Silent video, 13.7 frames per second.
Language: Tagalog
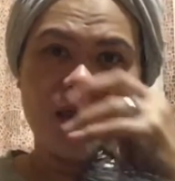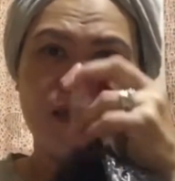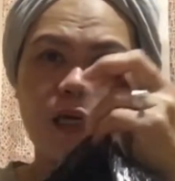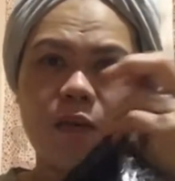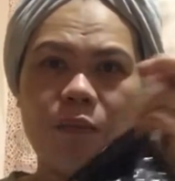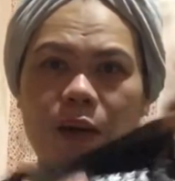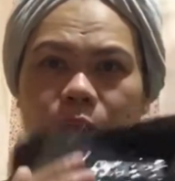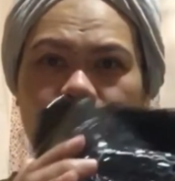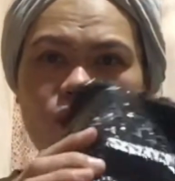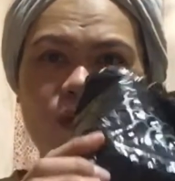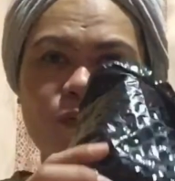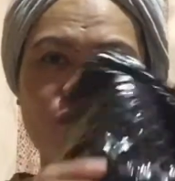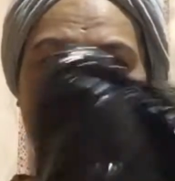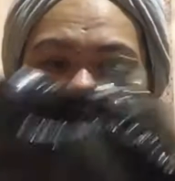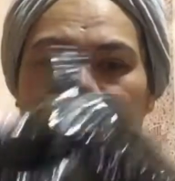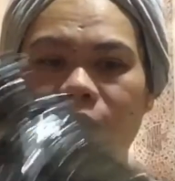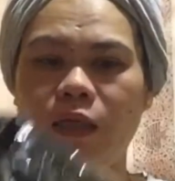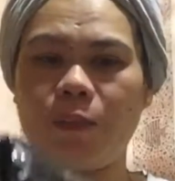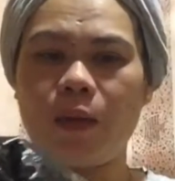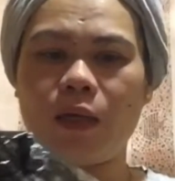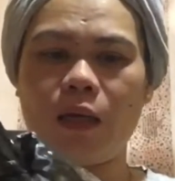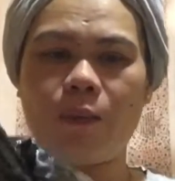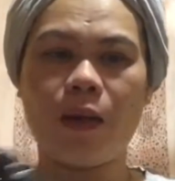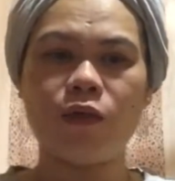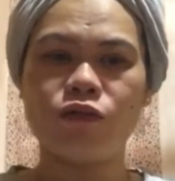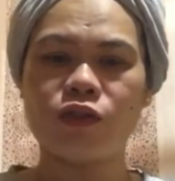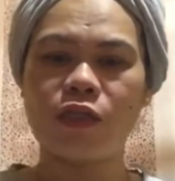nakabubble wrap siya. Maganda
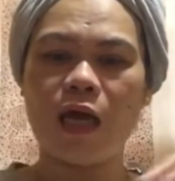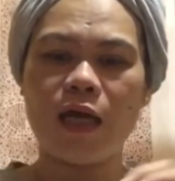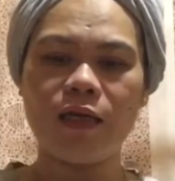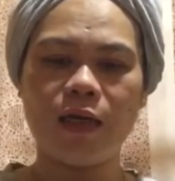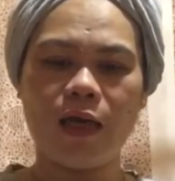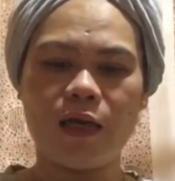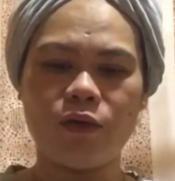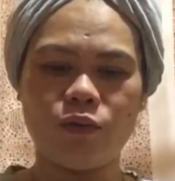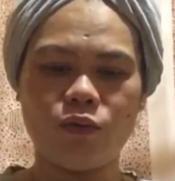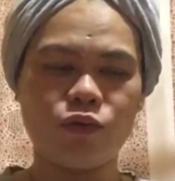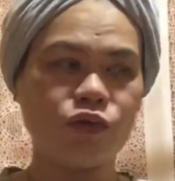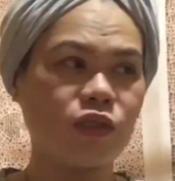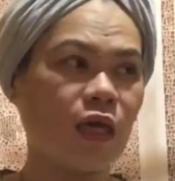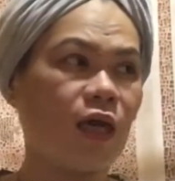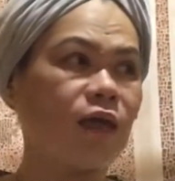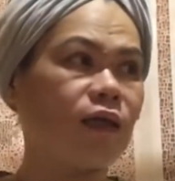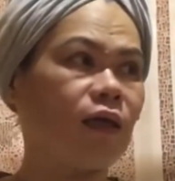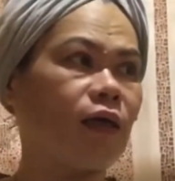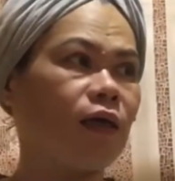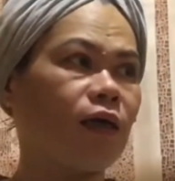pagkabal. Sana ano, sana